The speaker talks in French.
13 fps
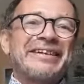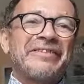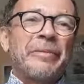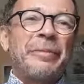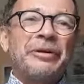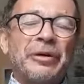ça
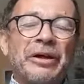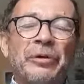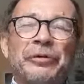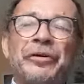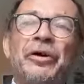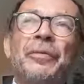va pas durer
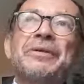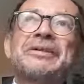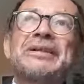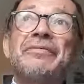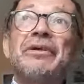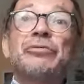longtemps parce
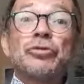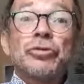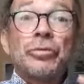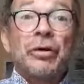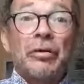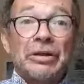qu'il va
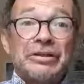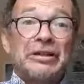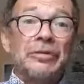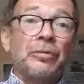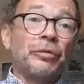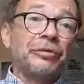justement
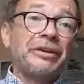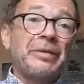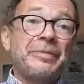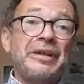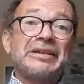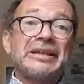essayer de monter
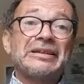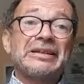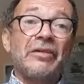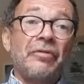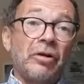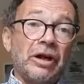des pièces
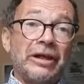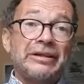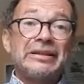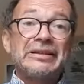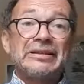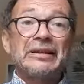assez
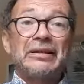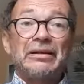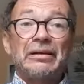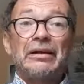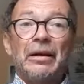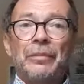avant-gardistes
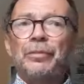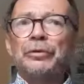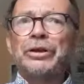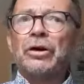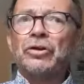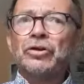et, un peu
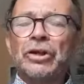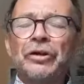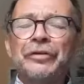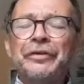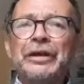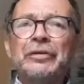
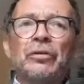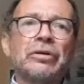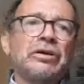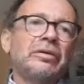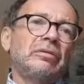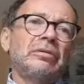dérangeantes et
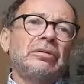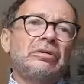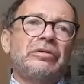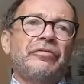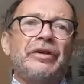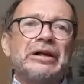donc
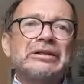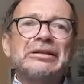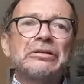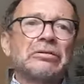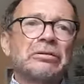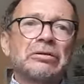il ne va
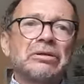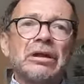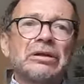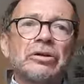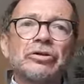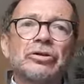rester que
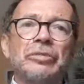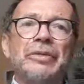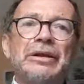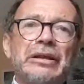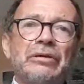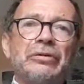quelques
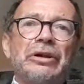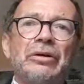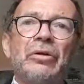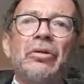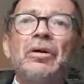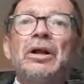semaines à
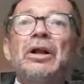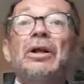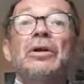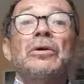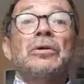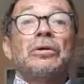l'Odéon.
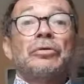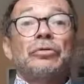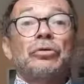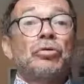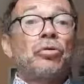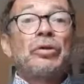
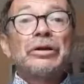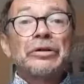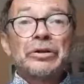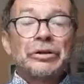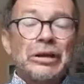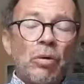Du coup, il ne
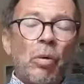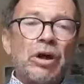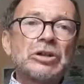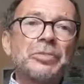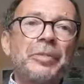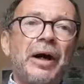se
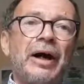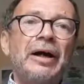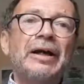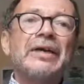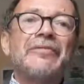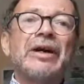décourage
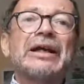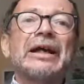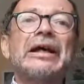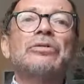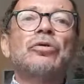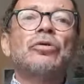pas et va
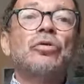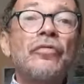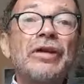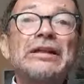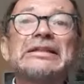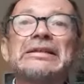créer une
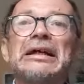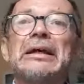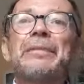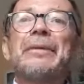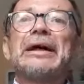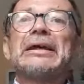nouvelle salle
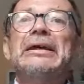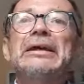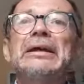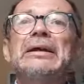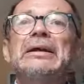à Paris.